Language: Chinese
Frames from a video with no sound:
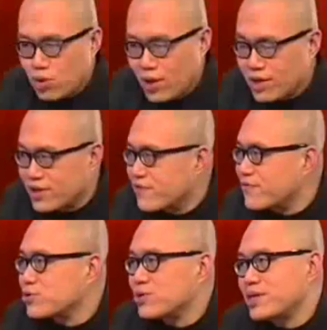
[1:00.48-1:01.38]
衣脱光
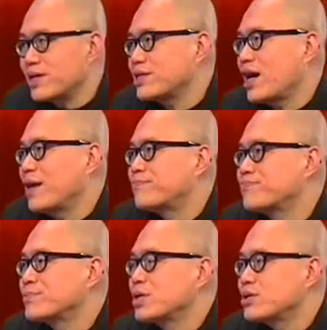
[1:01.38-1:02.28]
衣服去检
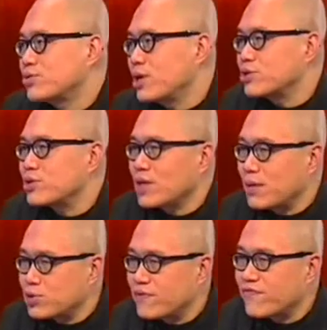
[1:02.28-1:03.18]
查，对，所
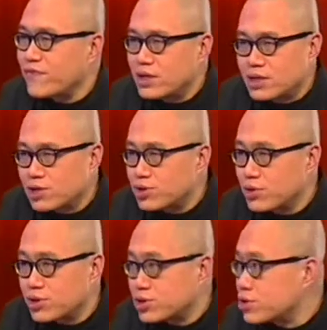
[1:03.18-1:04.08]
以他们觉得非常
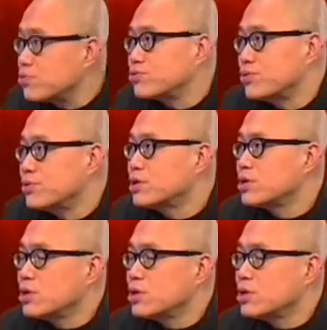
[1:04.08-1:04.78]
受到羞辱。